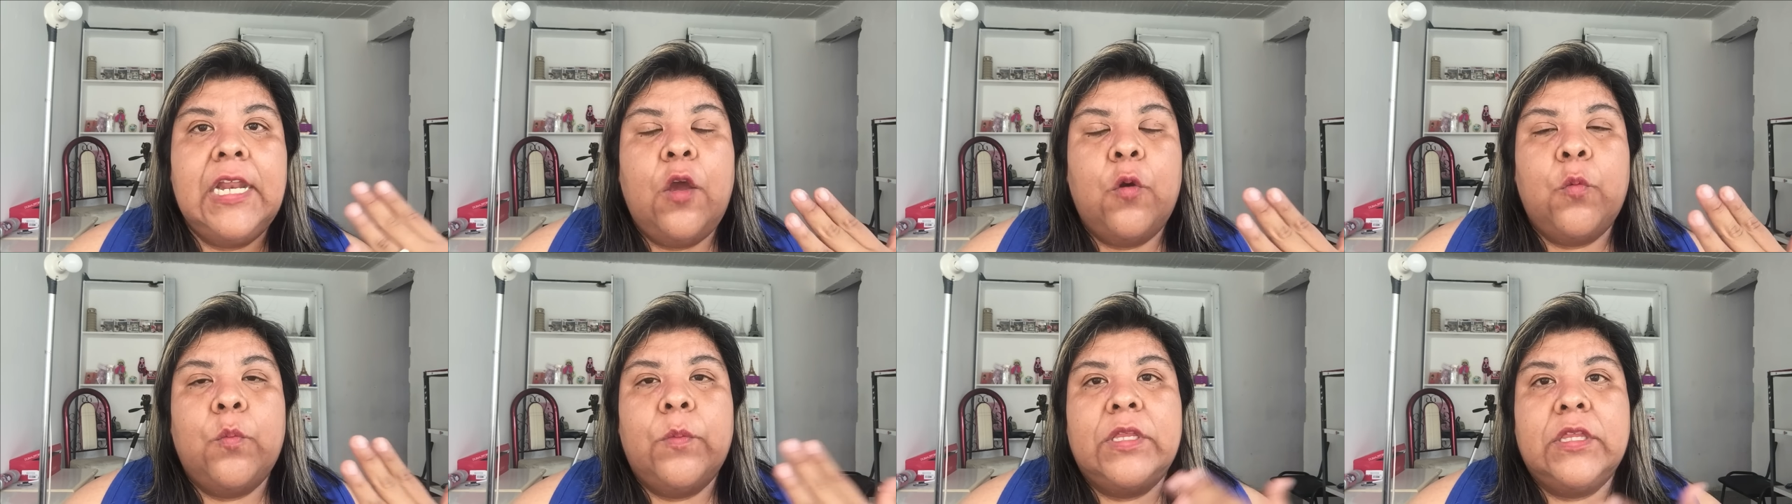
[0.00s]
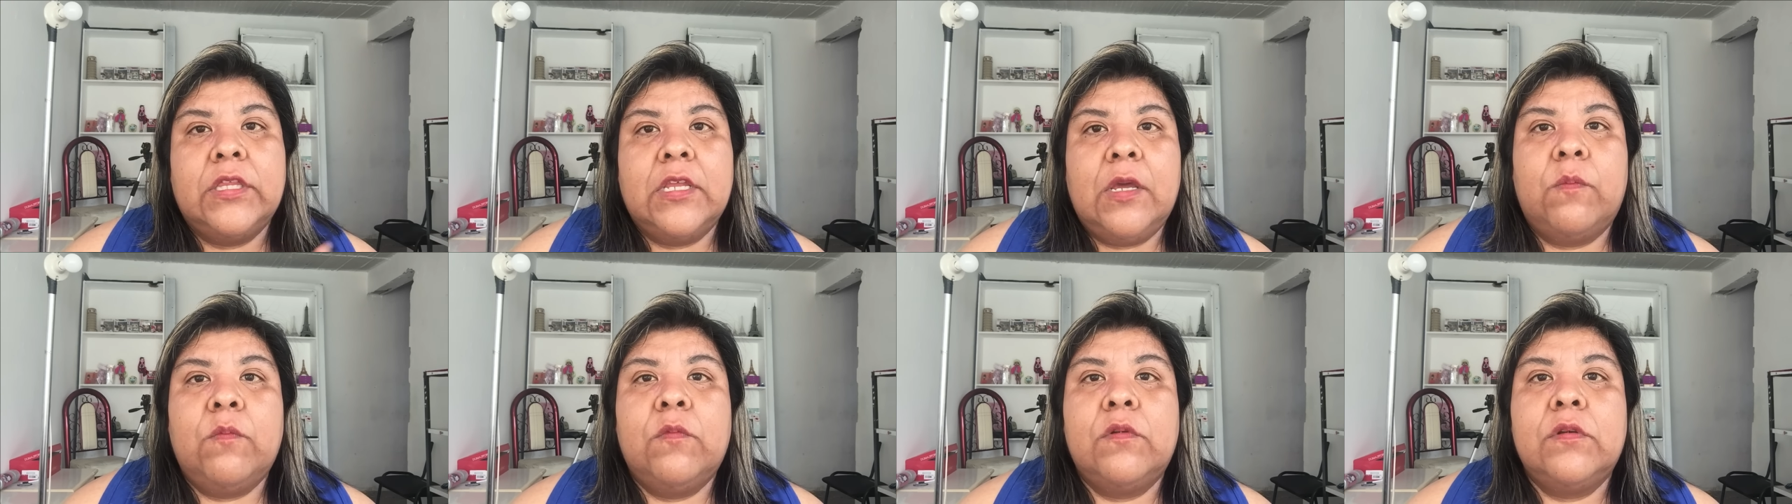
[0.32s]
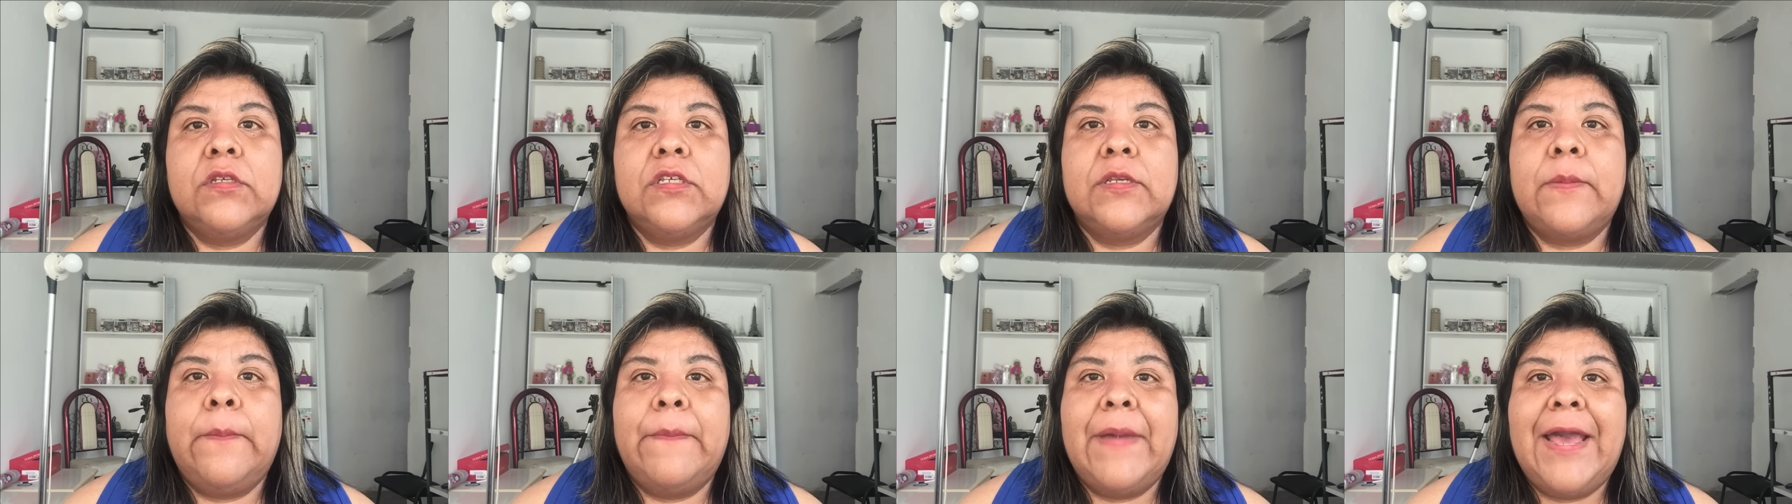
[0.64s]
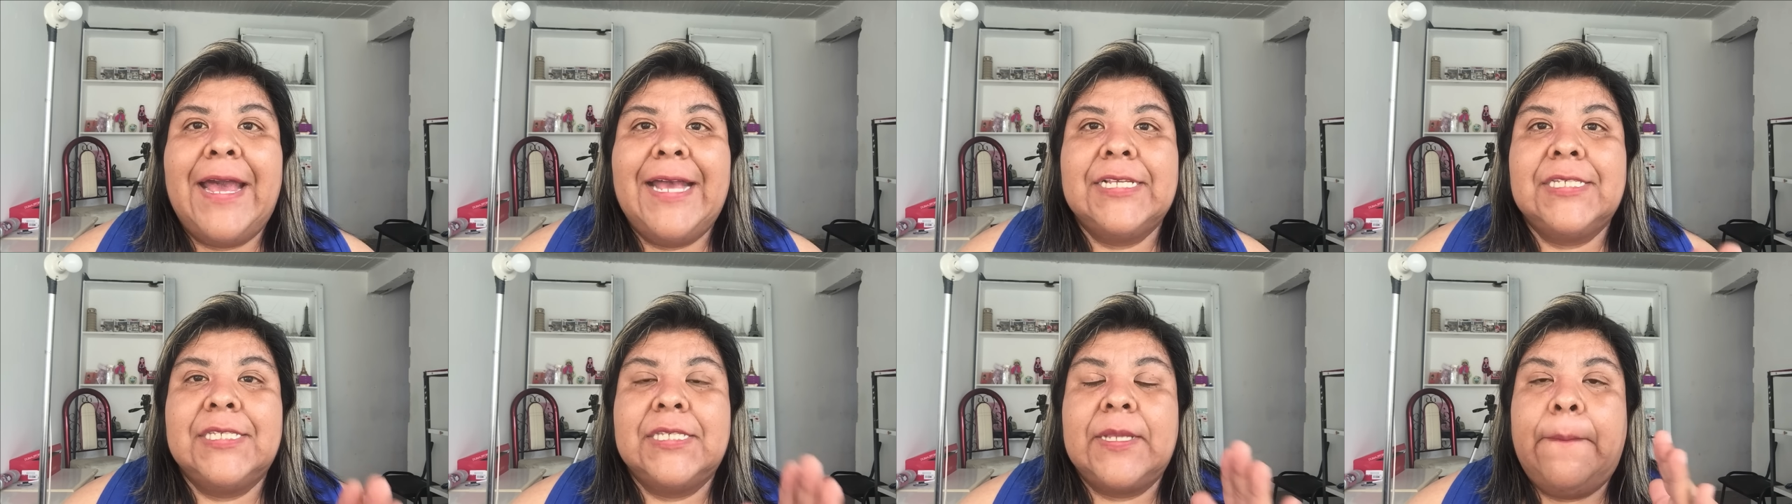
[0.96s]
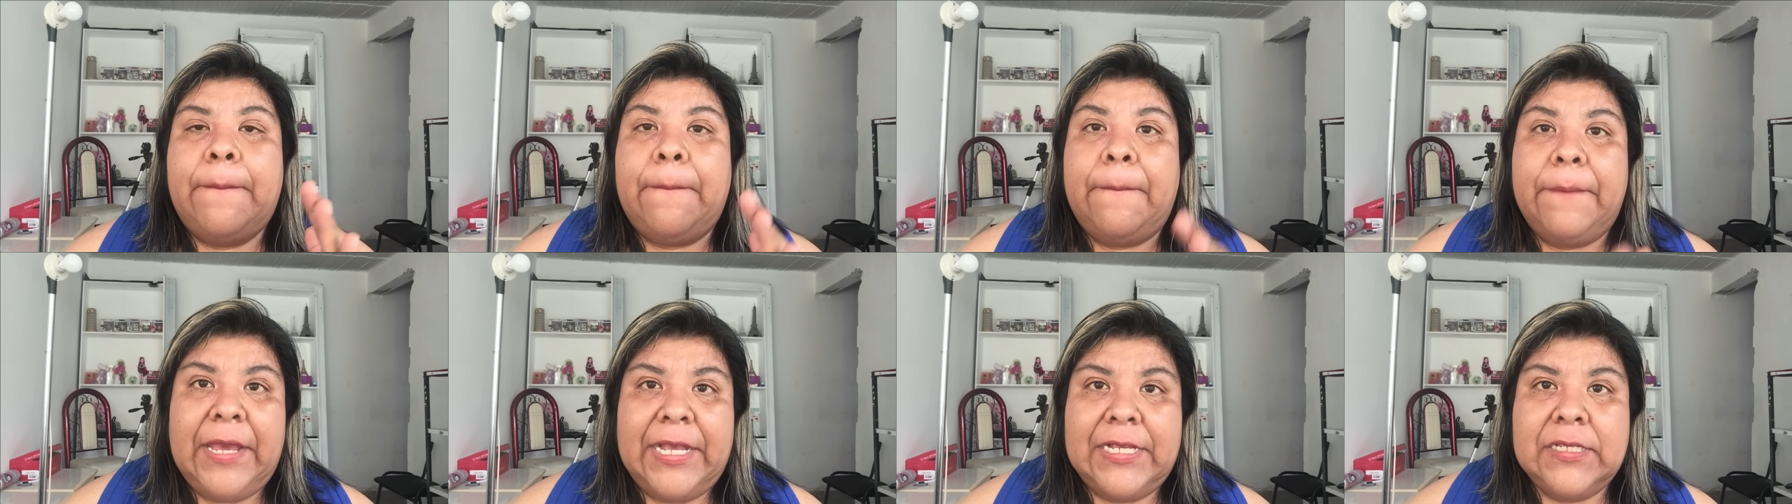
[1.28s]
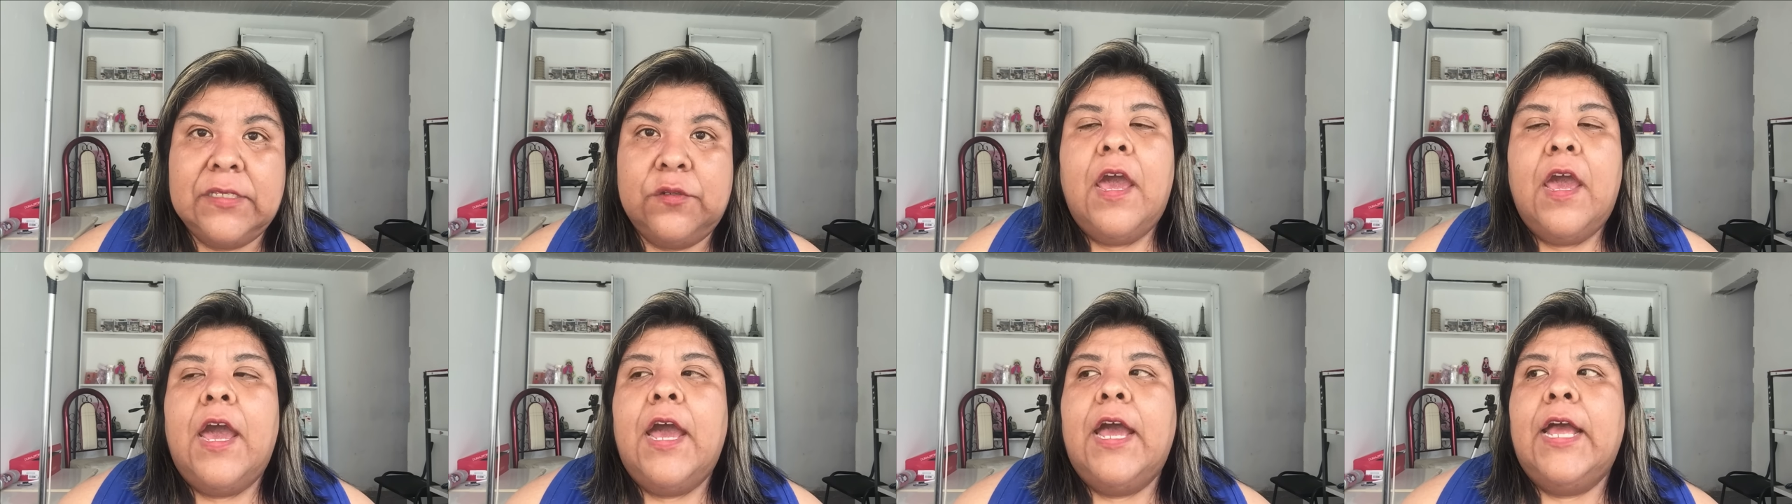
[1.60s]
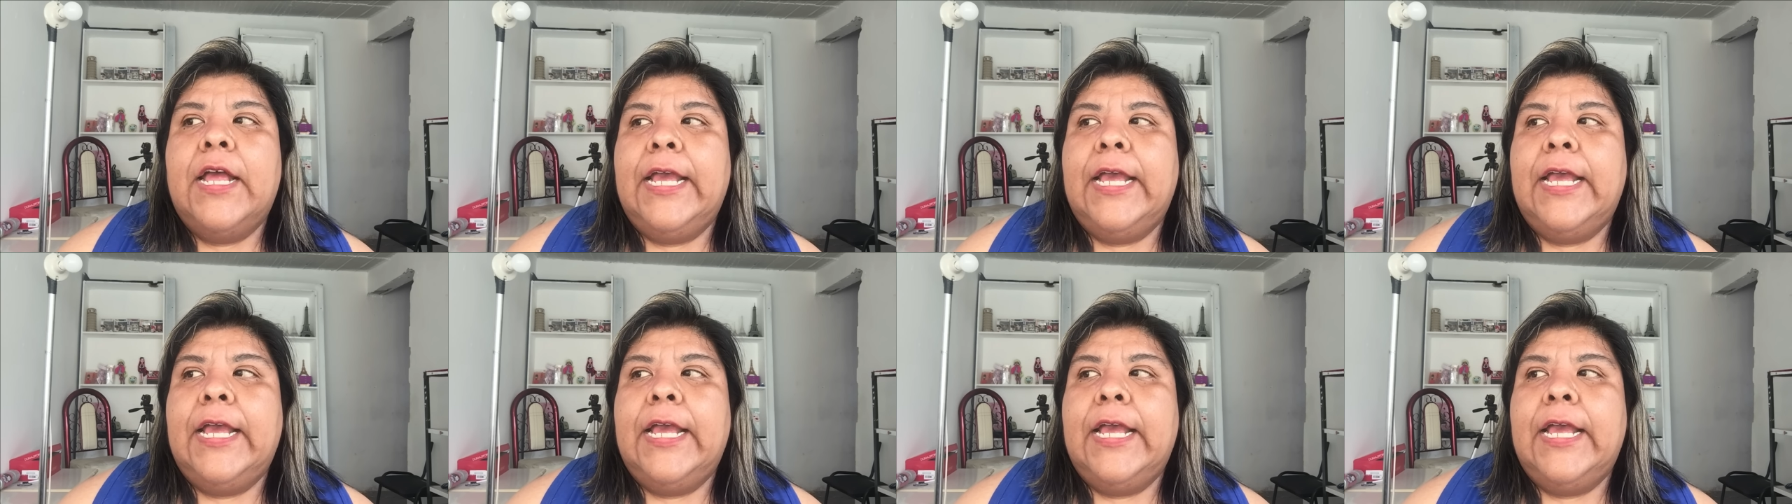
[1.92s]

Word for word: le aumentamos más peso.